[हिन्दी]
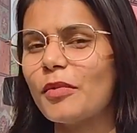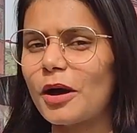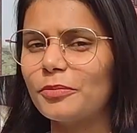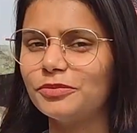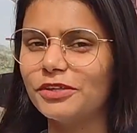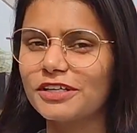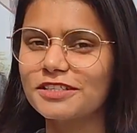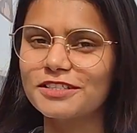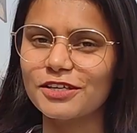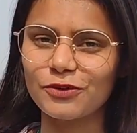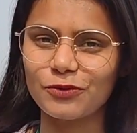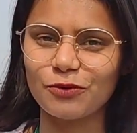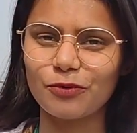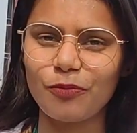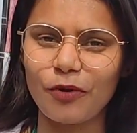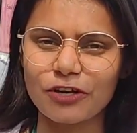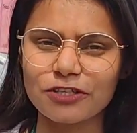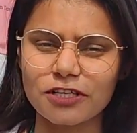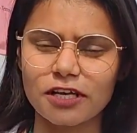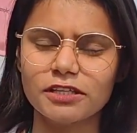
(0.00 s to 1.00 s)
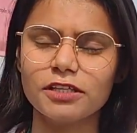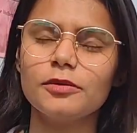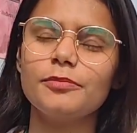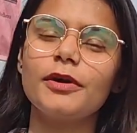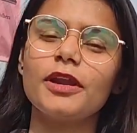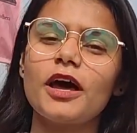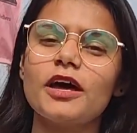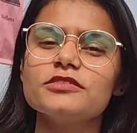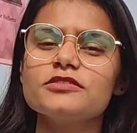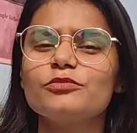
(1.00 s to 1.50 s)
हम आप तक जरूर पहुंचाते हैं
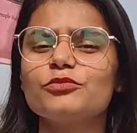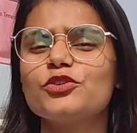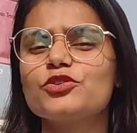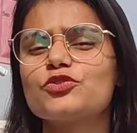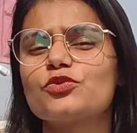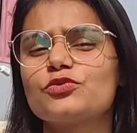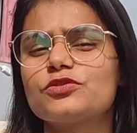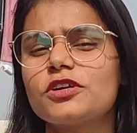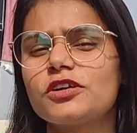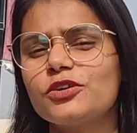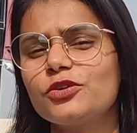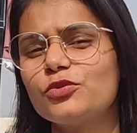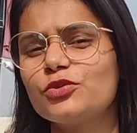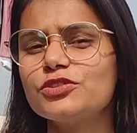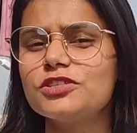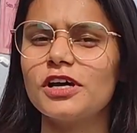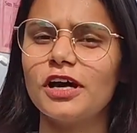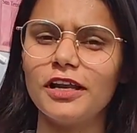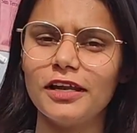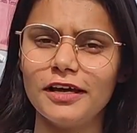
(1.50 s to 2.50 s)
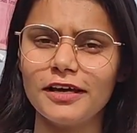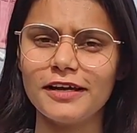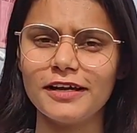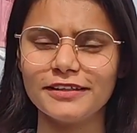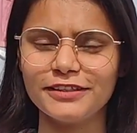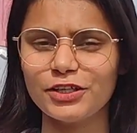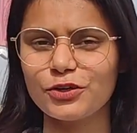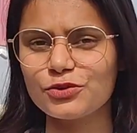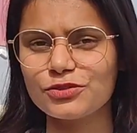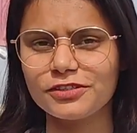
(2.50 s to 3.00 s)
पर आज हमने सोचा कि कुछ अलग
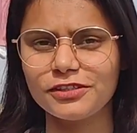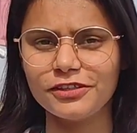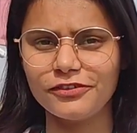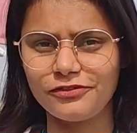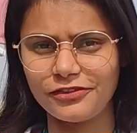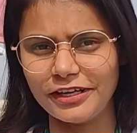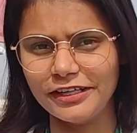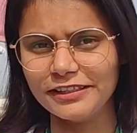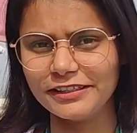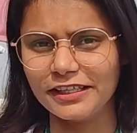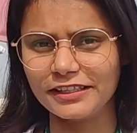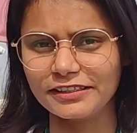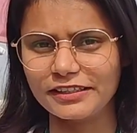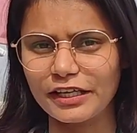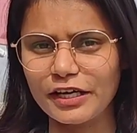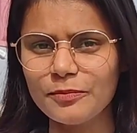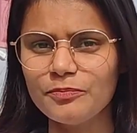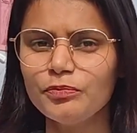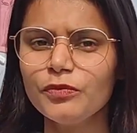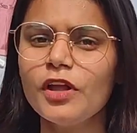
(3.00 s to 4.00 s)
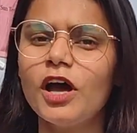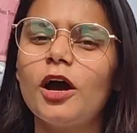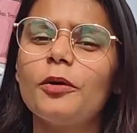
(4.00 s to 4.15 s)
करते कुछ डिफरेंट करते हैं